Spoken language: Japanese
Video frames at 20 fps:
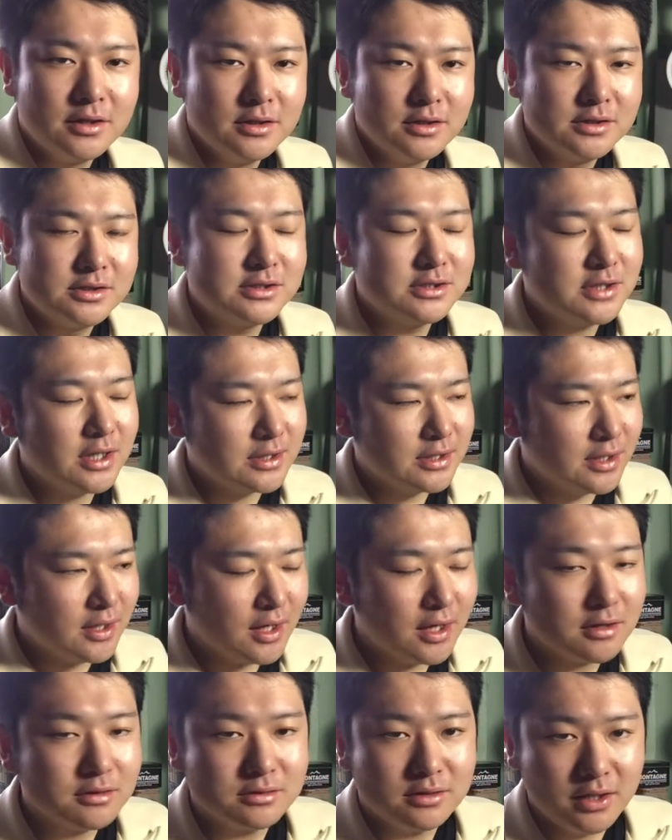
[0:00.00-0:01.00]
質が
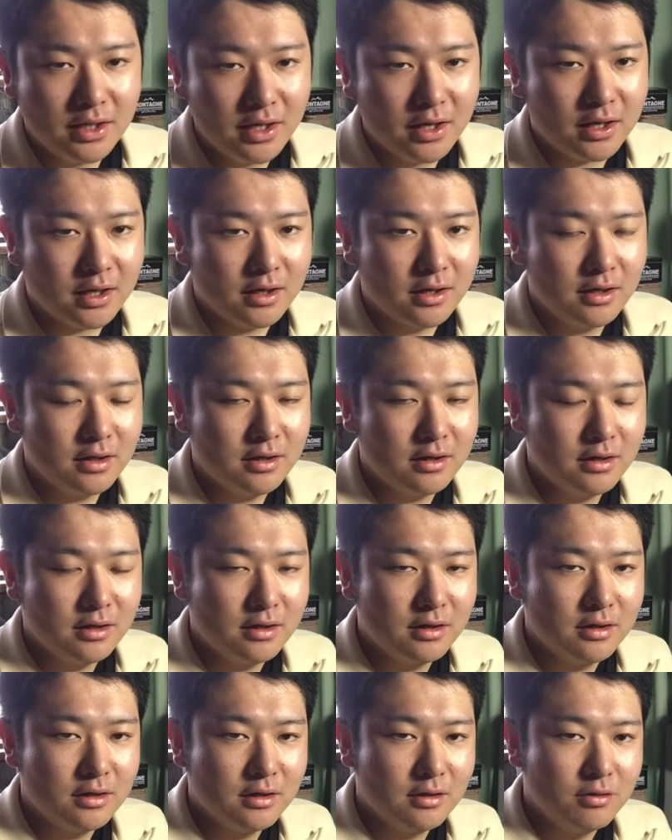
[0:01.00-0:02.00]
高くて、
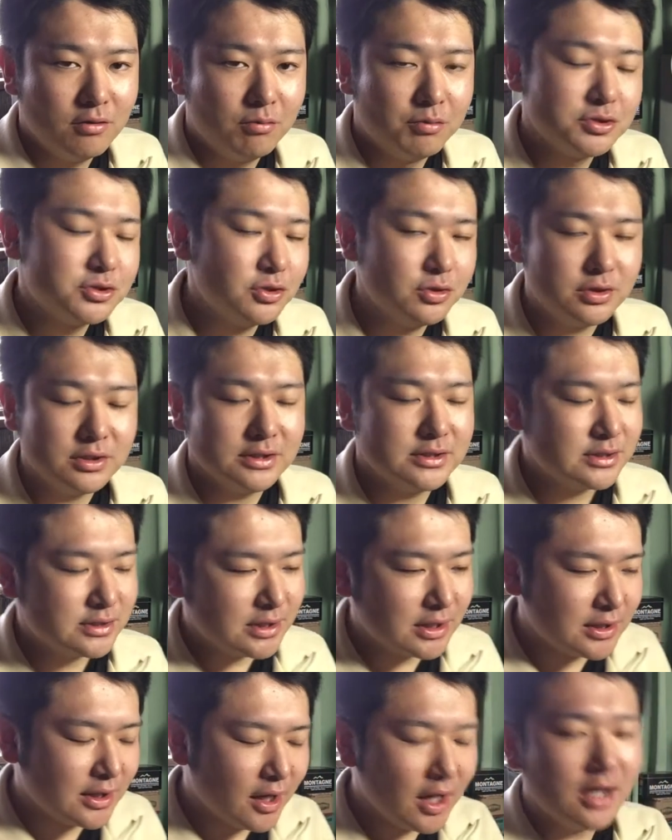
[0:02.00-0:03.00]
面白い、質
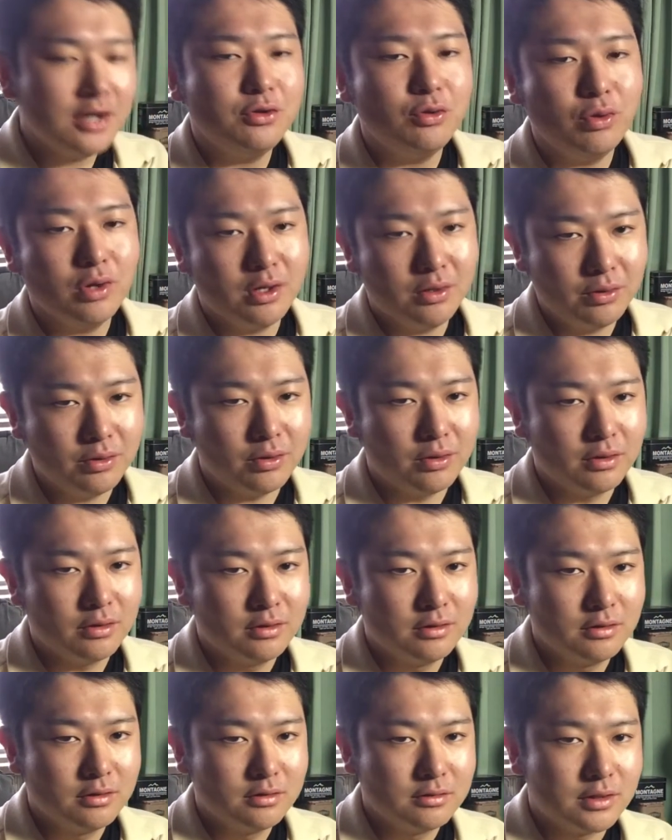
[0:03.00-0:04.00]
が高い動画を
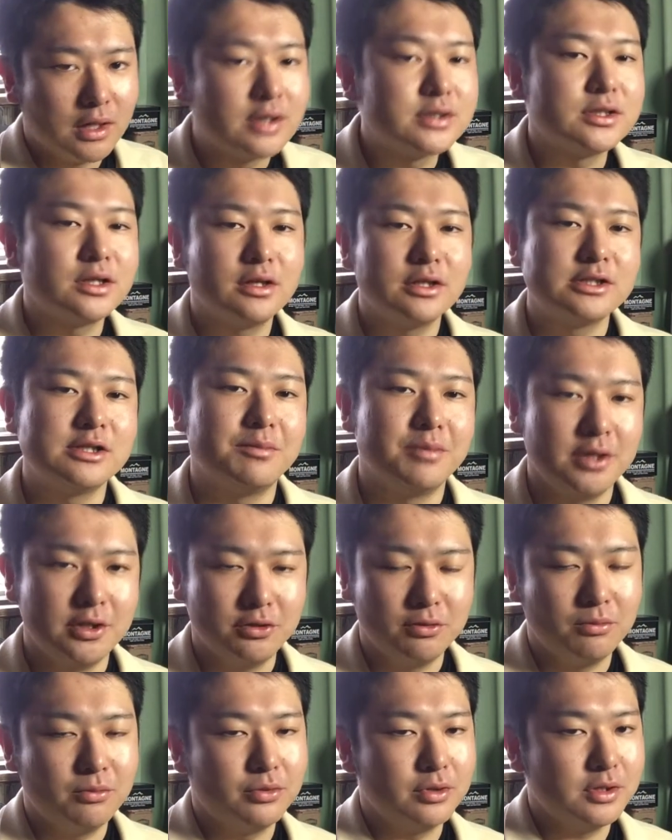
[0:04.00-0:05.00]
たくさん出せばいい
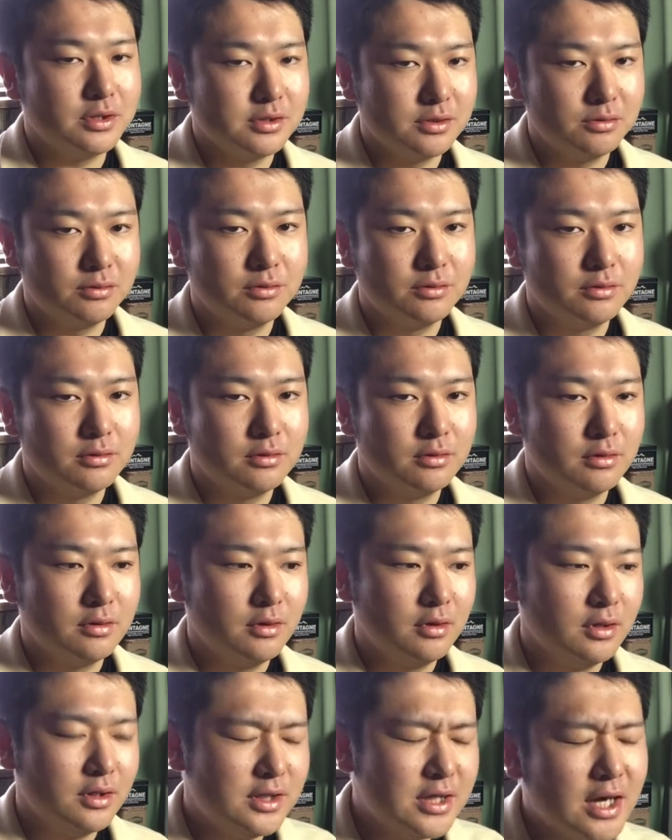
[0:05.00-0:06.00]
と思うんですよ。
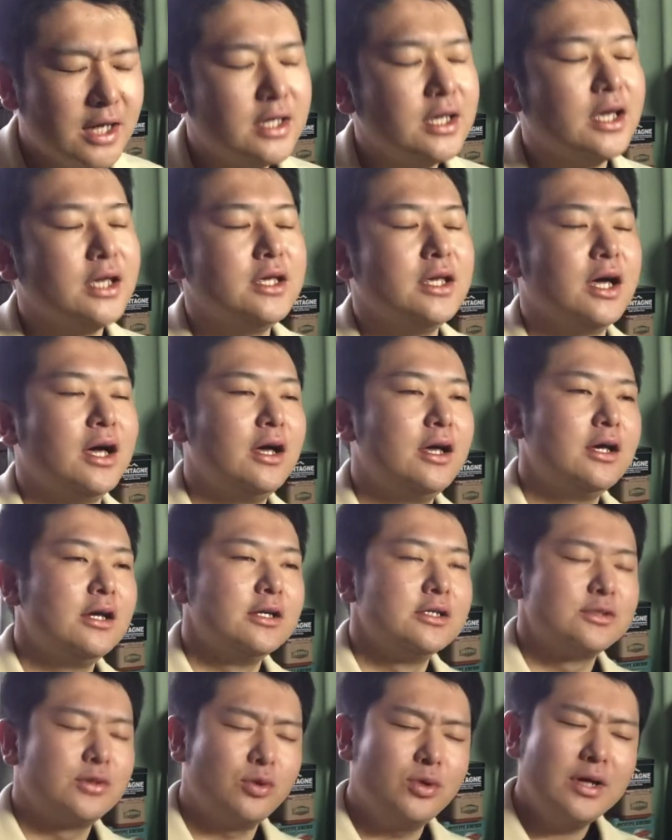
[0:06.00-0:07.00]
いやいやいや、
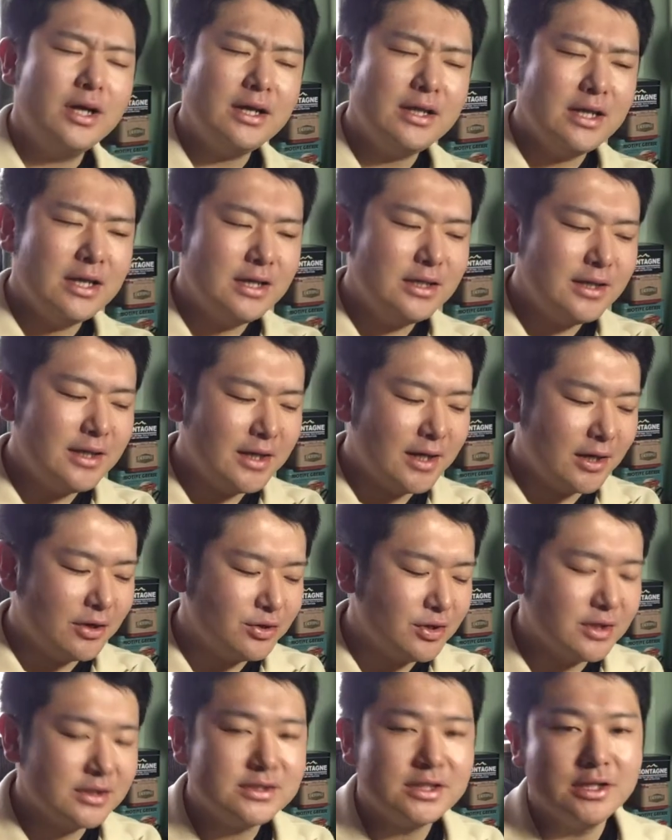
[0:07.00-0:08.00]
それができないから
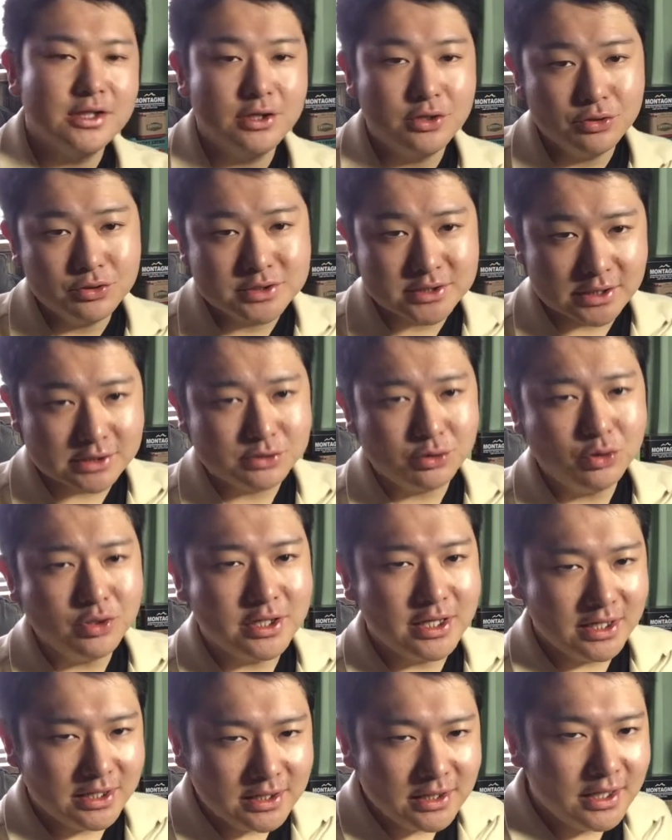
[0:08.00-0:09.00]
言ってんじゃんって言うじゃん。その
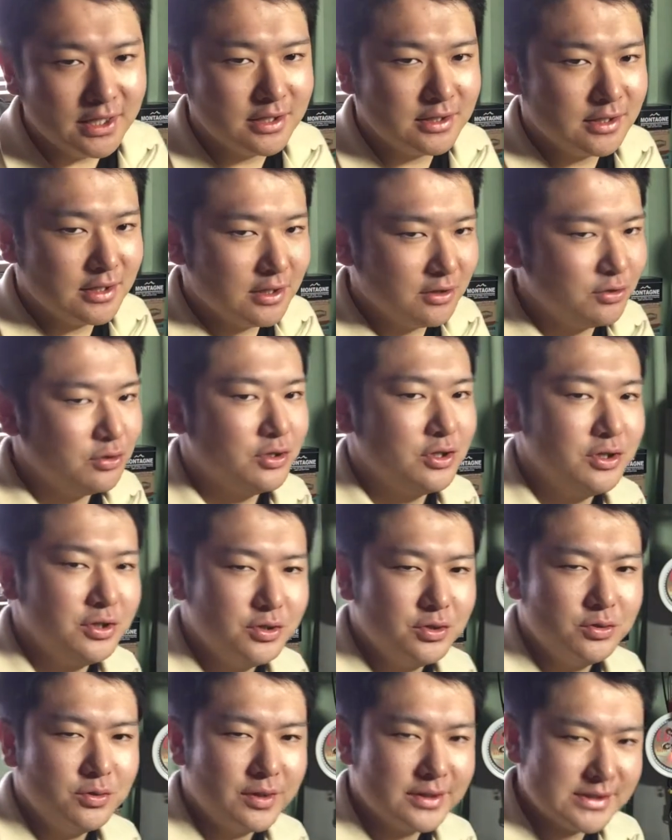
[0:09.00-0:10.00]
できないっていう理
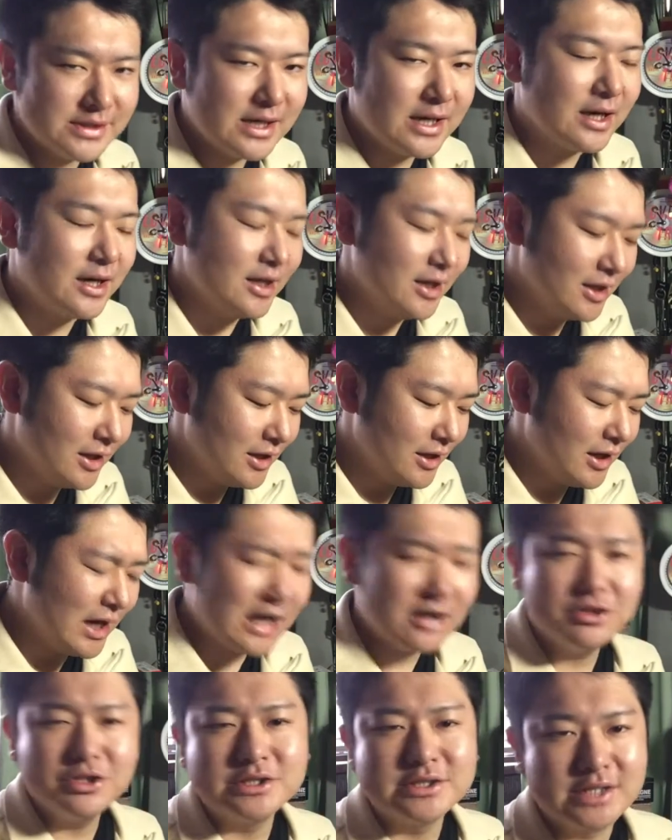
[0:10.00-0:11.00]
由はさ、
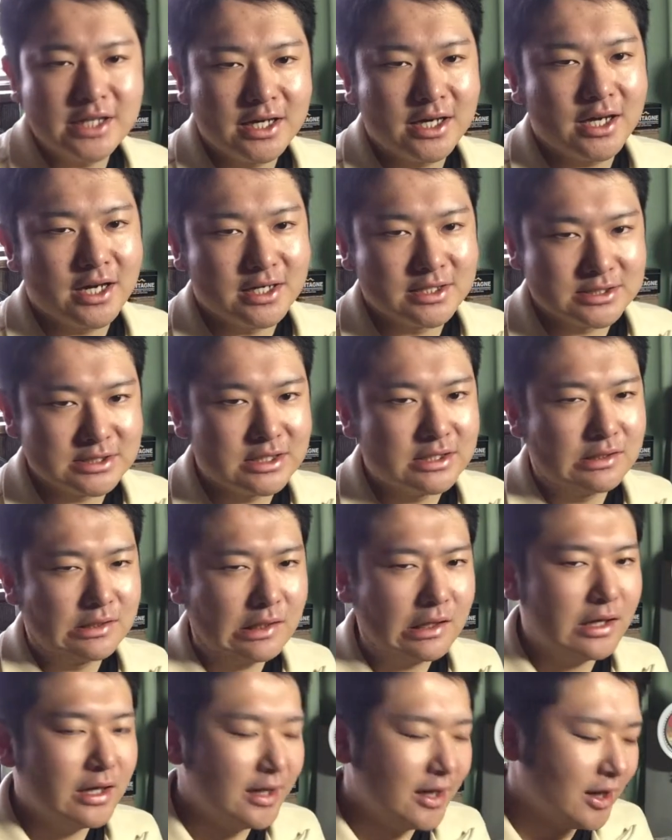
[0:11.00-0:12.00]
楽したいからじゃん。
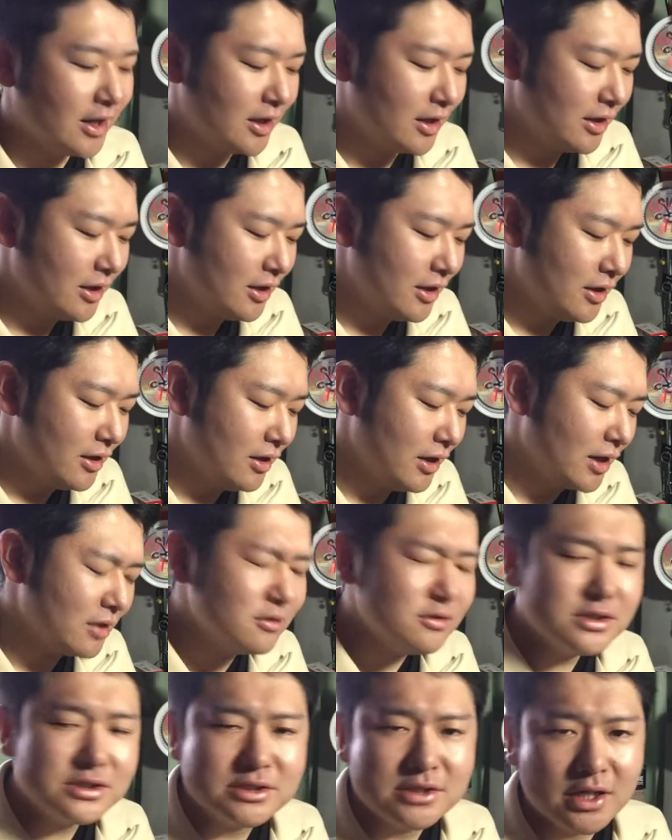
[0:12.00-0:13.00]
だから、
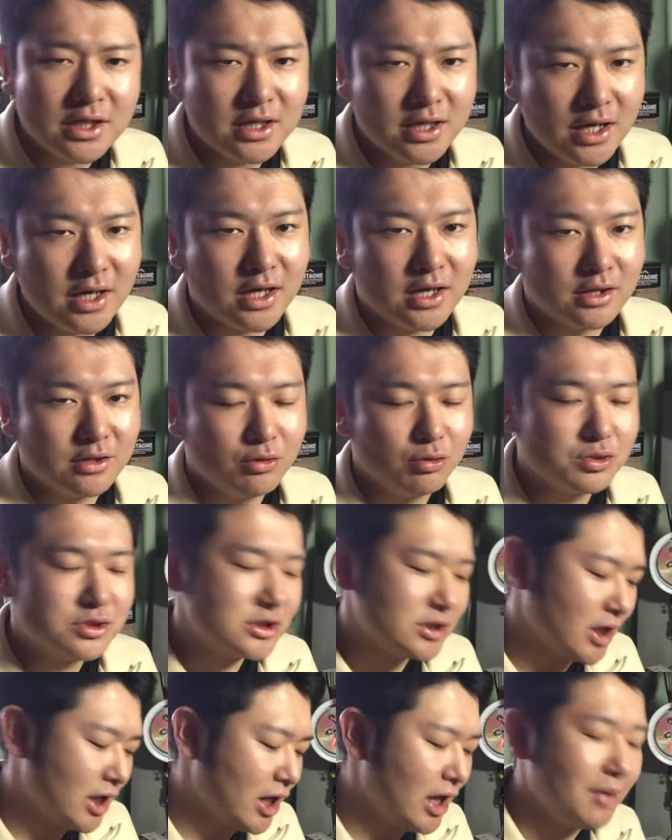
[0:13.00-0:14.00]
楽したきゃどっ
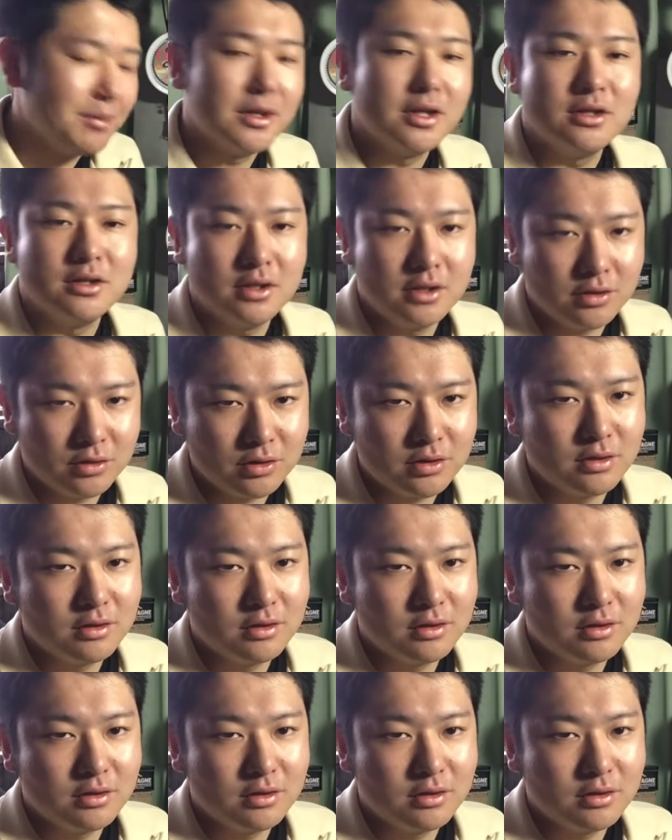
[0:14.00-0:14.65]
ちか選べんだよ。